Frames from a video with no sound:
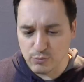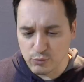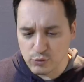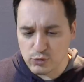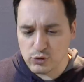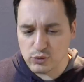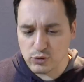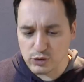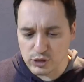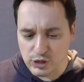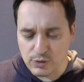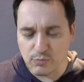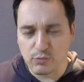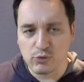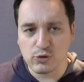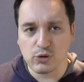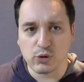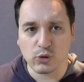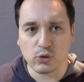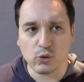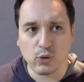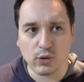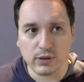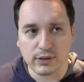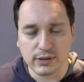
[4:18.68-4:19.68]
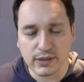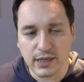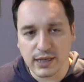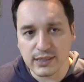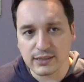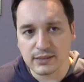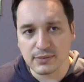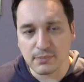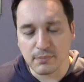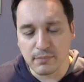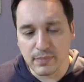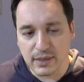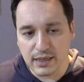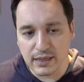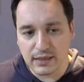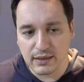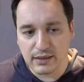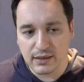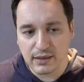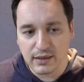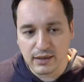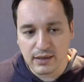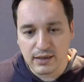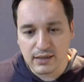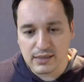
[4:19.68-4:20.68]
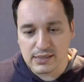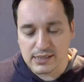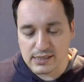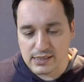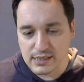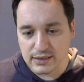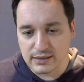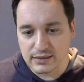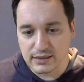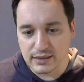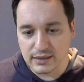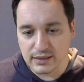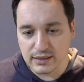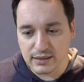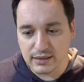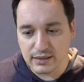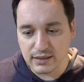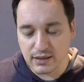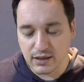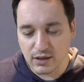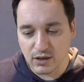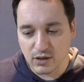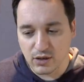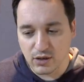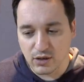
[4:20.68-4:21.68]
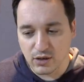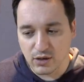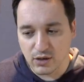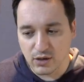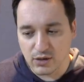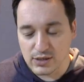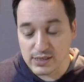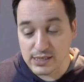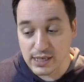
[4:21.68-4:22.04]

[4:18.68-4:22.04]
plus, j'ai plus son nom en tête, mais c'était euh,